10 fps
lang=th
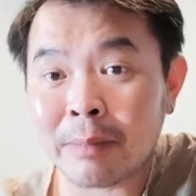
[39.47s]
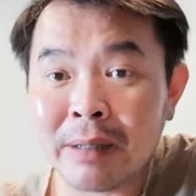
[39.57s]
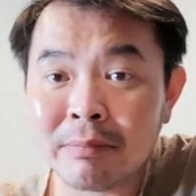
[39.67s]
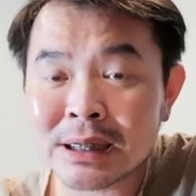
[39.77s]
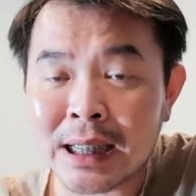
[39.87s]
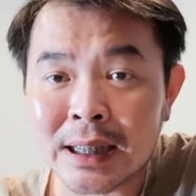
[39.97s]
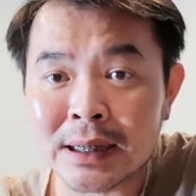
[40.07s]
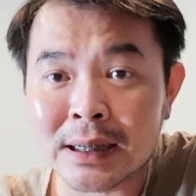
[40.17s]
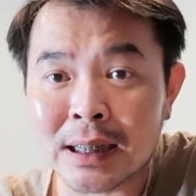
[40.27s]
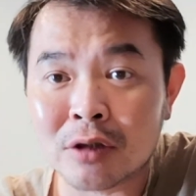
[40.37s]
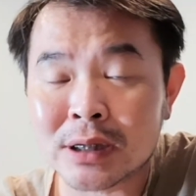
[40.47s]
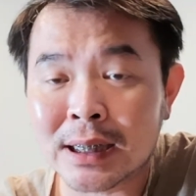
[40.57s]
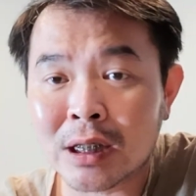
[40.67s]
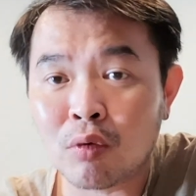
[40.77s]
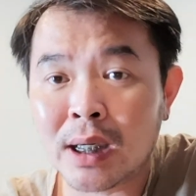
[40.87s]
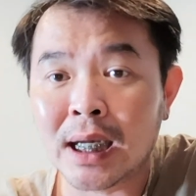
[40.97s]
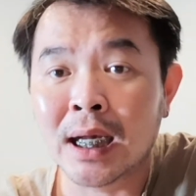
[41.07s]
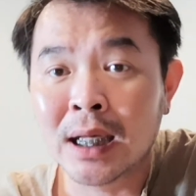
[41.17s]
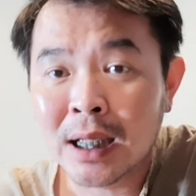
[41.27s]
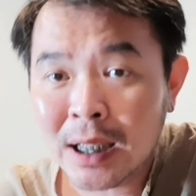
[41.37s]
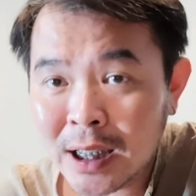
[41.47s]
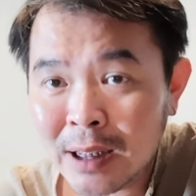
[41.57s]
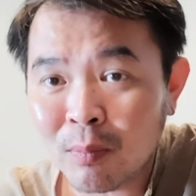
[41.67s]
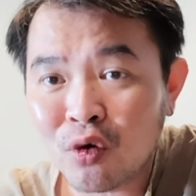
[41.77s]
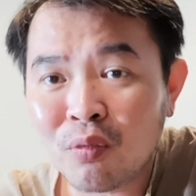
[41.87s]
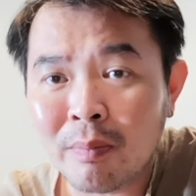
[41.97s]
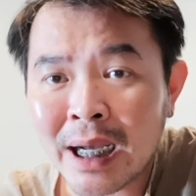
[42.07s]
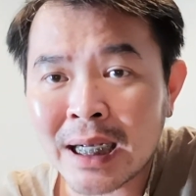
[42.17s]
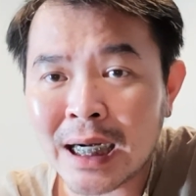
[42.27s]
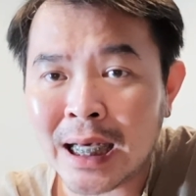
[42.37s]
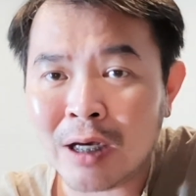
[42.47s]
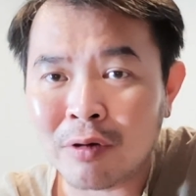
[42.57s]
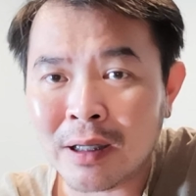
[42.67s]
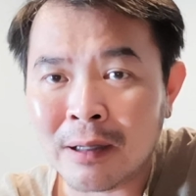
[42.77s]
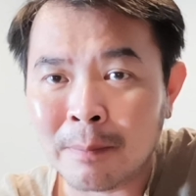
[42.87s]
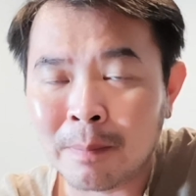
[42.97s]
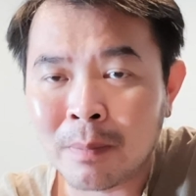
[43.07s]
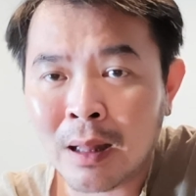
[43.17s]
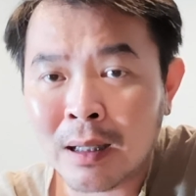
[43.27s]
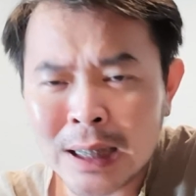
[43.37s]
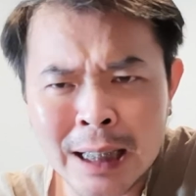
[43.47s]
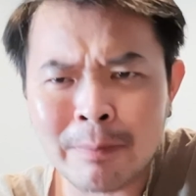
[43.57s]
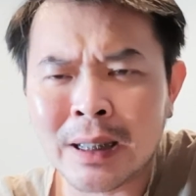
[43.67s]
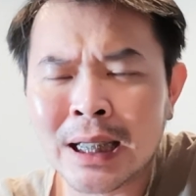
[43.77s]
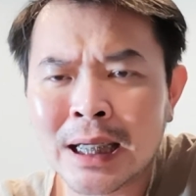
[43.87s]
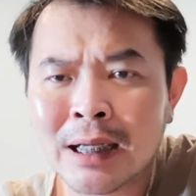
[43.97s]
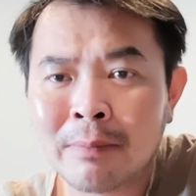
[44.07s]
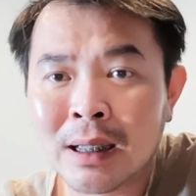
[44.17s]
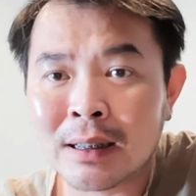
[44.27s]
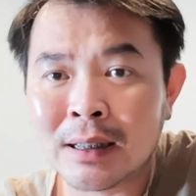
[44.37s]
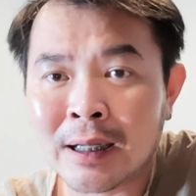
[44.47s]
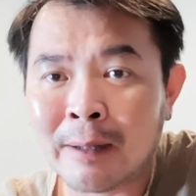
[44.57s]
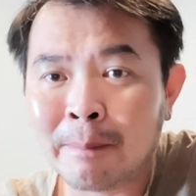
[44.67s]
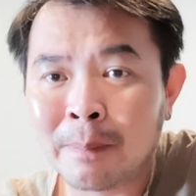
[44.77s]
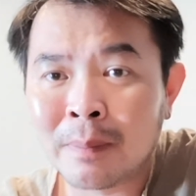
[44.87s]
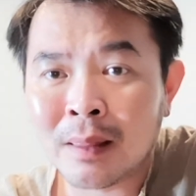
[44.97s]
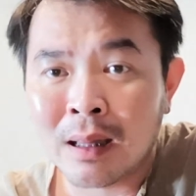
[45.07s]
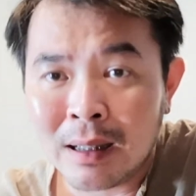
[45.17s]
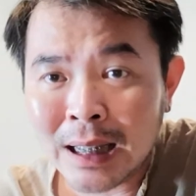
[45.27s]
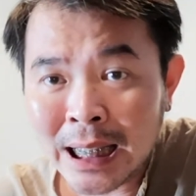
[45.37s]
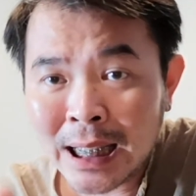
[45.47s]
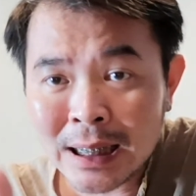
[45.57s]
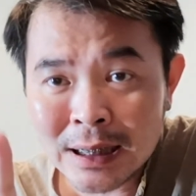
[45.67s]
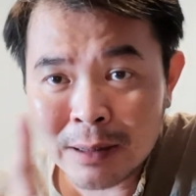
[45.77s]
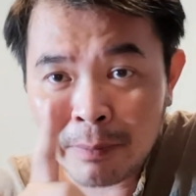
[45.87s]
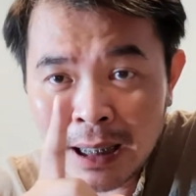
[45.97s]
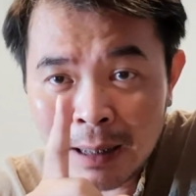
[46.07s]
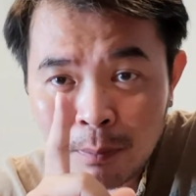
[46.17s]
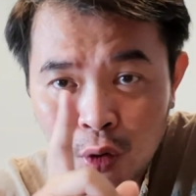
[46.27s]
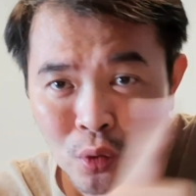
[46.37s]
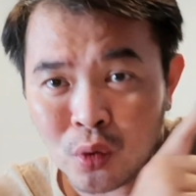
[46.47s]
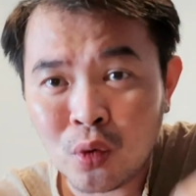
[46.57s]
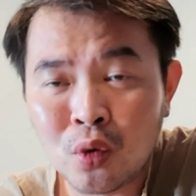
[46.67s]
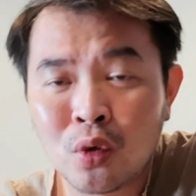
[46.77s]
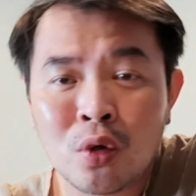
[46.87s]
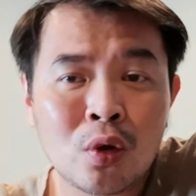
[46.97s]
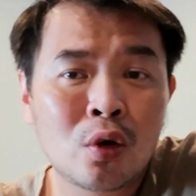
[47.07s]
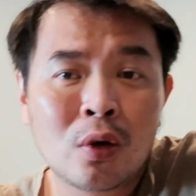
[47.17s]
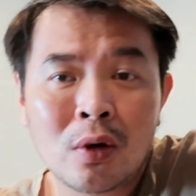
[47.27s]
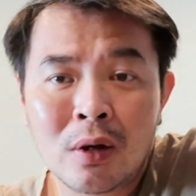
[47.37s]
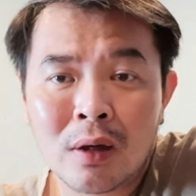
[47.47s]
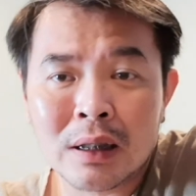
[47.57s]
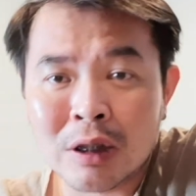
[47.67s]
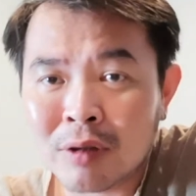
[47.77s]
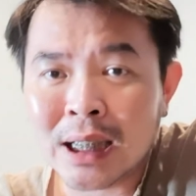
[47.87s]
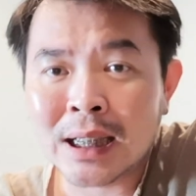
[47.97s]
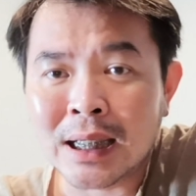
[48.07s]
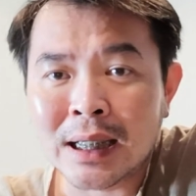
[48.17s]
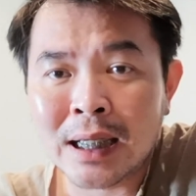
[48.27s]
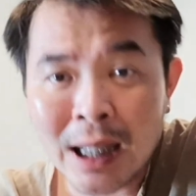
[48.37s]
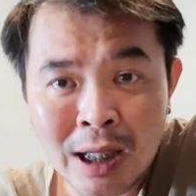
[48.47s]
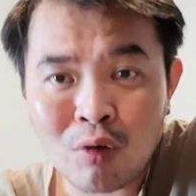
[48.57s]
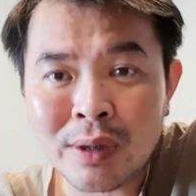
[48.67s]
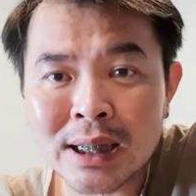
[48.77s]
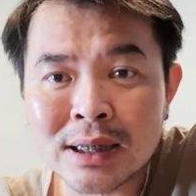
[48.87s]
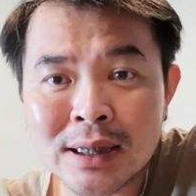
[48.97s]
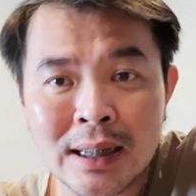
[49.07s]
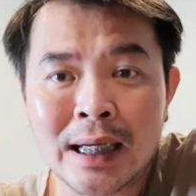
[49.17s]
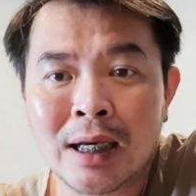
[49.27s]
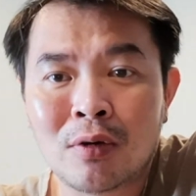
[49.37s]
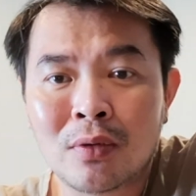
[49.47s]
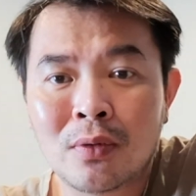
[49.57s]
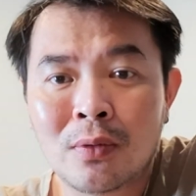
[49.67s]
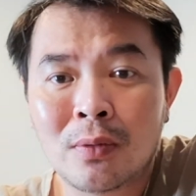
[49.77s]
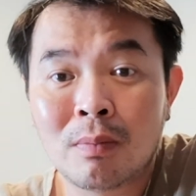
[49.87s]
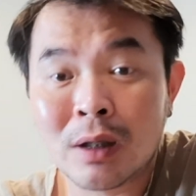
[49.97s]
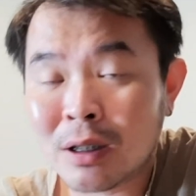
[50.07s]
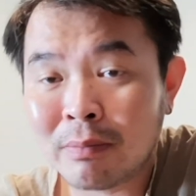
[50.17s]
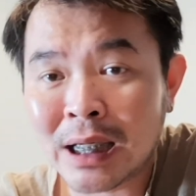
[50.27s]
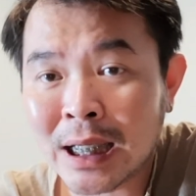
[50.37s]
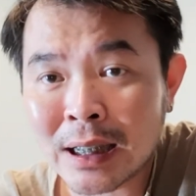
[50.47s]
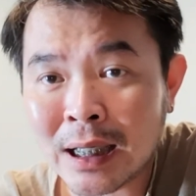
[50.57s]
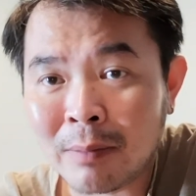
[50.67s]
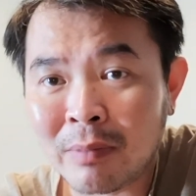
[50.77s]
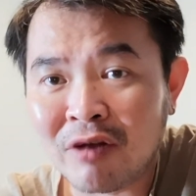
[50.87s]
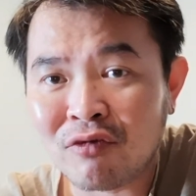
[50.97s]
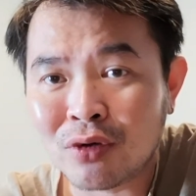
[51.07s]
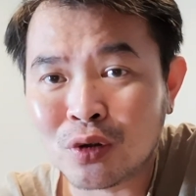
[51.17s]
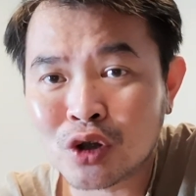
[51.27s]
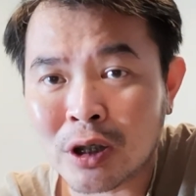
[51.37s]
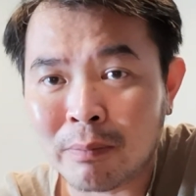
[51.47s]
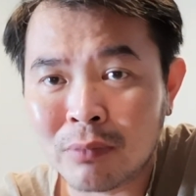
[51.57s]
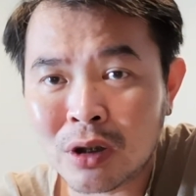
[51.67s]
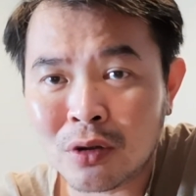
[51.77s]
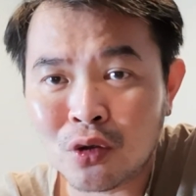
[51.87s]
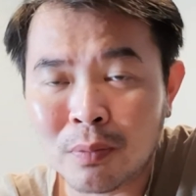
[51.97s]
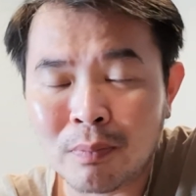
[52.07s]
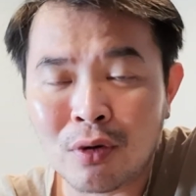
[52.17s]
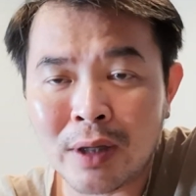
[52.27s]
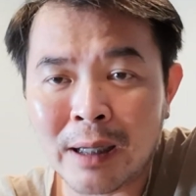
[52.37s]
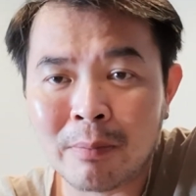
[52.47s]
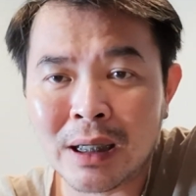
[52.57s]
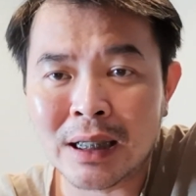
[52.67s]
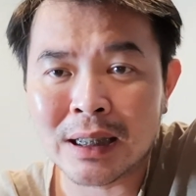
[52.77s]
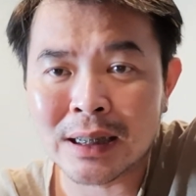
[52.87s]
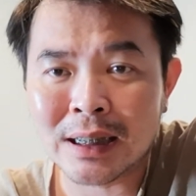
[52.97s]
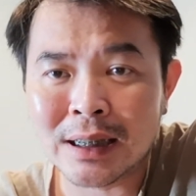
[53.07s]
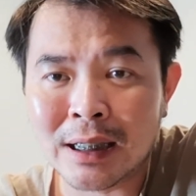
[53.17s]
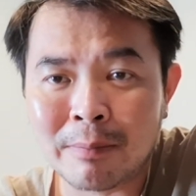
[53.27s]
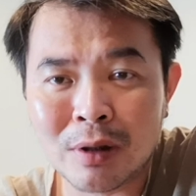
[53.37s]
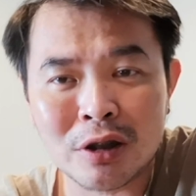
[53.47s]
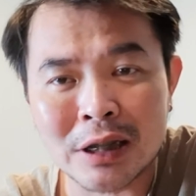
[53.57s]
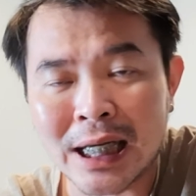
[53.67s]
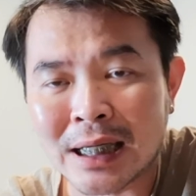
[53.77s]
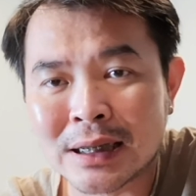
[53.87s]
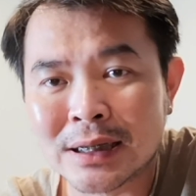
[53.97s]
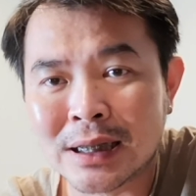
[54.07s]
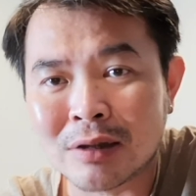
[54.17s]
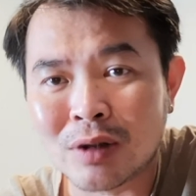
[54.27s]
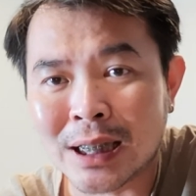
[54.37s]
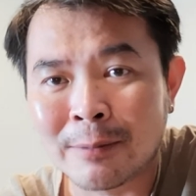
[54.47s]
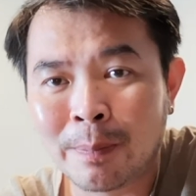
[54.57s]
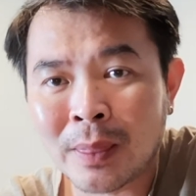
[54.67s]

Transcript: ถ้าเป็นภาษาอังกฤษเราจะเรียกว่า remove background นะครับ ทำง่ายๆมากเลยครับ แค่ดึงภาพลง เท่านั้นอะห้าวิเสร็จแล้ว ไม่ต้องมานั่งทำใน Photoshop ไม่ต้องลงโปรแกรมอะไรทั้งนั้นเลยครับ ไม่ต้องหนักเครื่องด้วย